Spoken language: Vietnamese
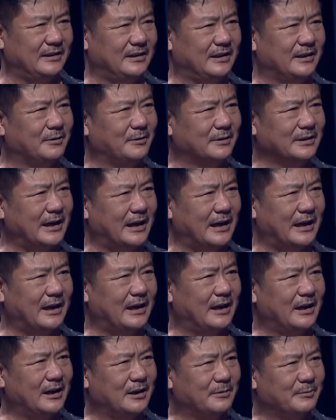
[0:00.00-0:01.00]
thì có thể
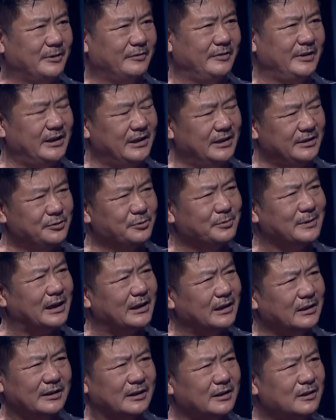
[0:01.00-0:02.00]
bởi vì chúng ta
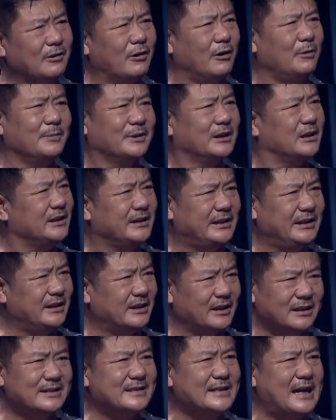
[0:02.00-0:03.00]
đã từng có một thời kỳ
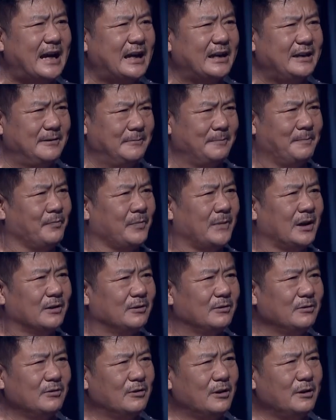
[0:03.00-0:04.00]
rất dài
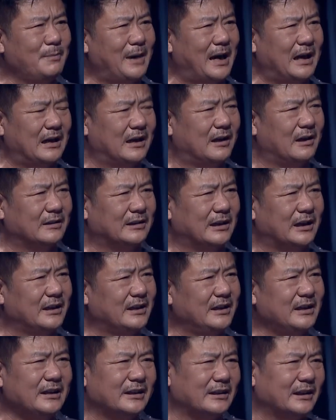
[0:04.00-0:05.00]
tôi nói bạn là
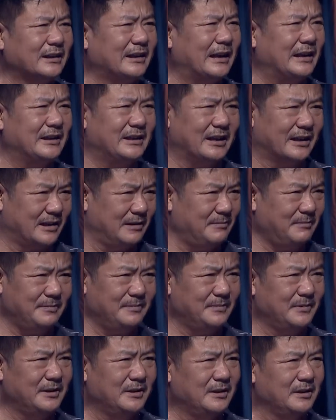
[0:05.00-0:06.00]
thời người ta thành thật lắm
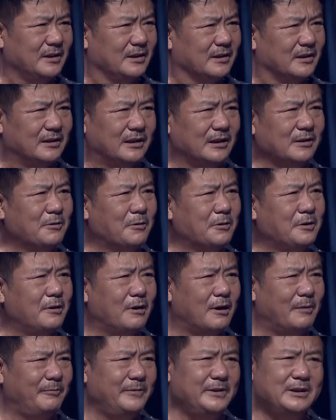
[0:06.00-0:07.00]
người ta ngồi
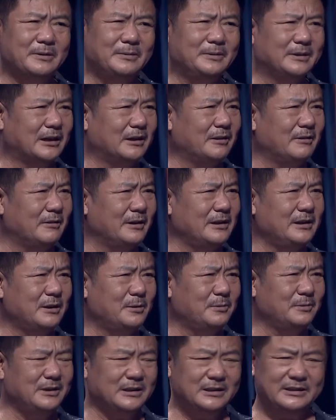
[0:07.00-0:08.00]
họp với nhau người ta nói
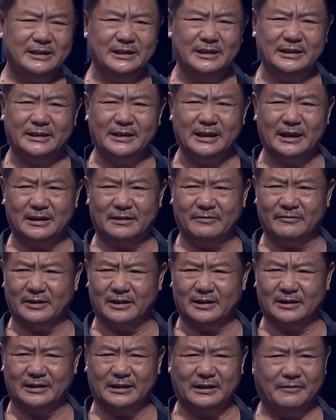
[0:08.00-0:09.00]
nhau những chi tiết
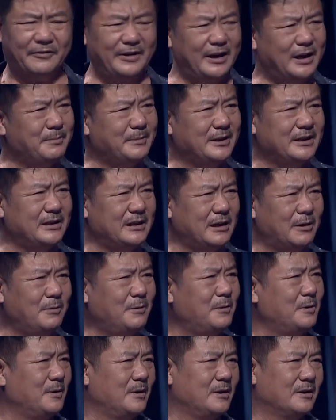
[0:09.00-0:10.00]
và người ta phê bình nhau
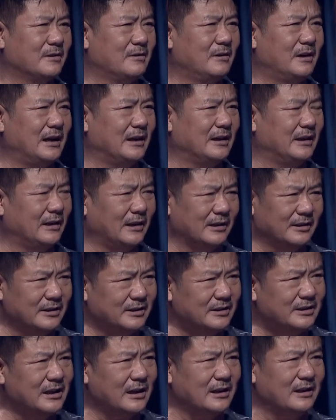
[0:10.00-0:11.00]
rồi là người ta
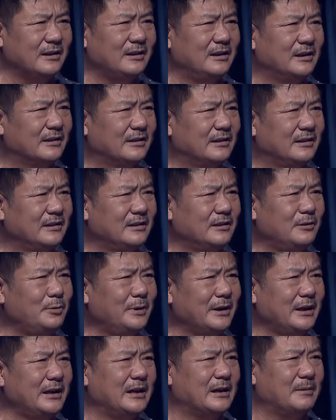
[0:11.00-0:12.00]
tự nhận những
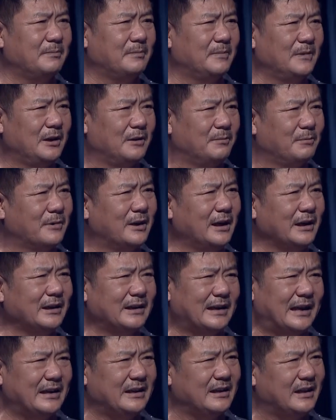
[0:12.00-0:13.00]
khuyết điểm một cách
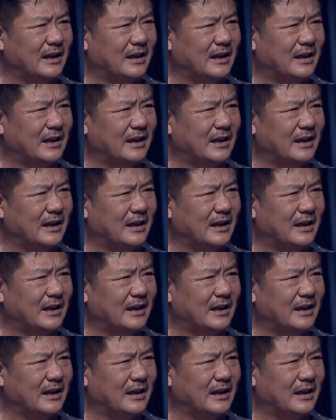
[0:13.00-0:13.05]
thành